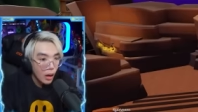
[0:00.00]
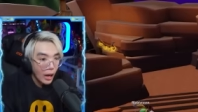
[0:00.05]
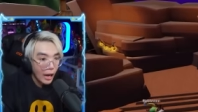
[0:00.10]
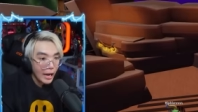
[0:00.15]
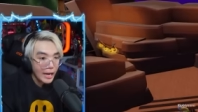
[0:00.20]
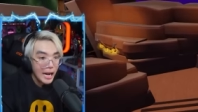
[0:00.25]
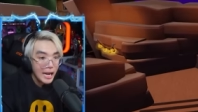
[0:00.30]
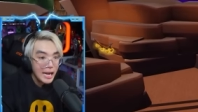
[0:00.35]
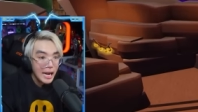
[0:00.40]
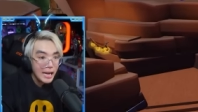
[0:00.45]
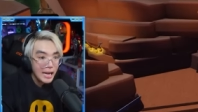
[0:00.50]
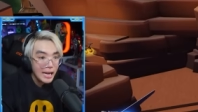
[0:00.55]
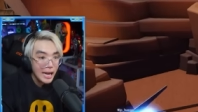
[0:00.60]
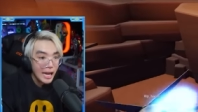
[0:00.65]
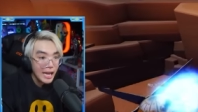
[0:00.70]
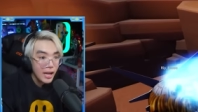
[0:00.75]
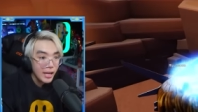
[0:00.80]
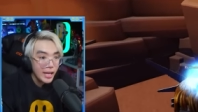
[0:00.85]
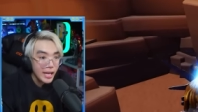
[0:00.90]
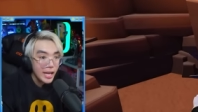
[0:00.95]
à đây đây đây
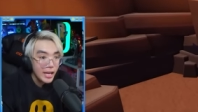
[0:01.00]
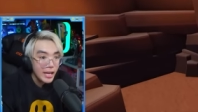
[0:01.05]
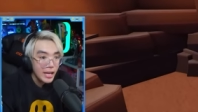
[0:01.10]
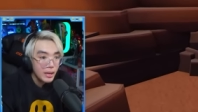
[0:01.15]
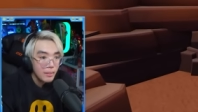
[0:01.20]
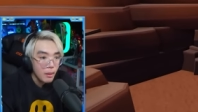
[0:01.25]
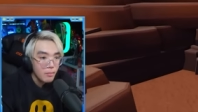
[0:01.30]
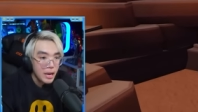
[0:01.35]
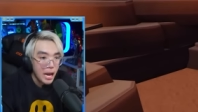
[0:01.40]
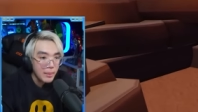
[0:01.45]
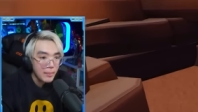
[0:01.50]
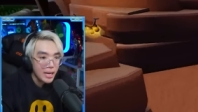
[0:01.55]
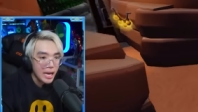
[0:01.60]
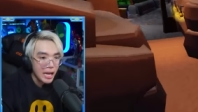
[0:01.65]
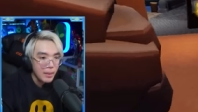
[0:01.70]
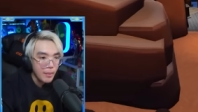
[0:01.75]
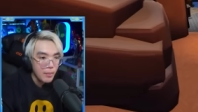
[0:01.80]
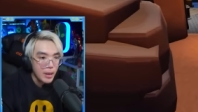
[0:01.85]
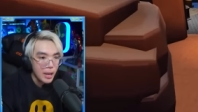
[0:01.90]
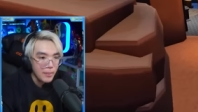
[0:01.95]
thấy rồi thấy rồi cái bóng đèn bên
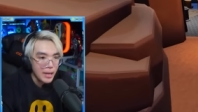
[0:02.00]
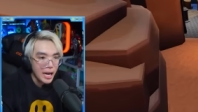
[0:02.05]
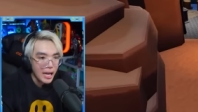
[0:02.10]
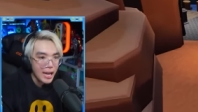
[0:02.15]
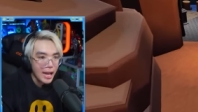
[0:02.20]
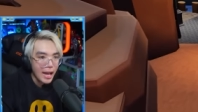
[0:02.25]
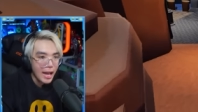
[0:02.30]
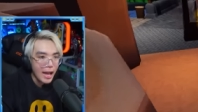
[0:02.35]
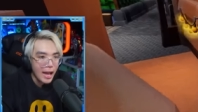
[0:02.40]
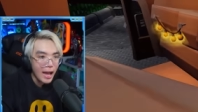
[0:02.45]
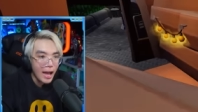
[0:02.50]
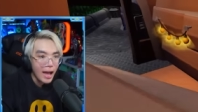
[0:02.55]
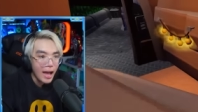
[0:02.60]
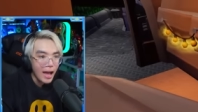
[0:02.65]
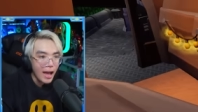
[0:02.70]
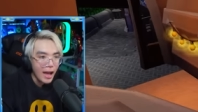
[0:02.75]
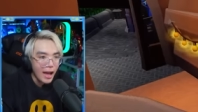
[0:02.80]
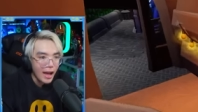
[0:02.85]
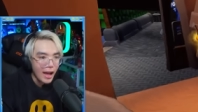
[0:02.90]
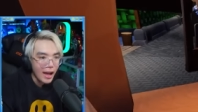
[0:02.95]
đây bóng đèn bên đây
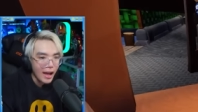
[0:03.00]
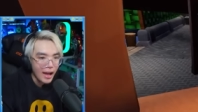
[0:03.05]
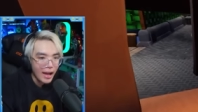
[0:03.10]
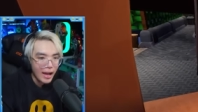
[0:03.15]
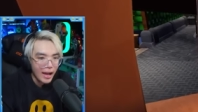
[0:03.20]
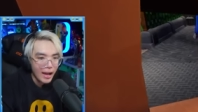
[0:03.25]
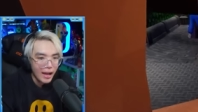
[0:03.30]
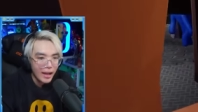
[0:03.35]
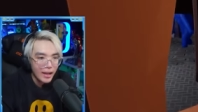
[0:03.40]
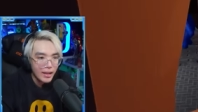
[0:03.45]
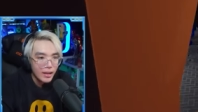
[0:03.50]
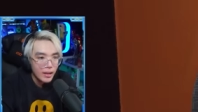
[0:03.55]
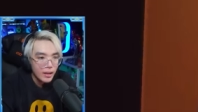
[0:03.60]
à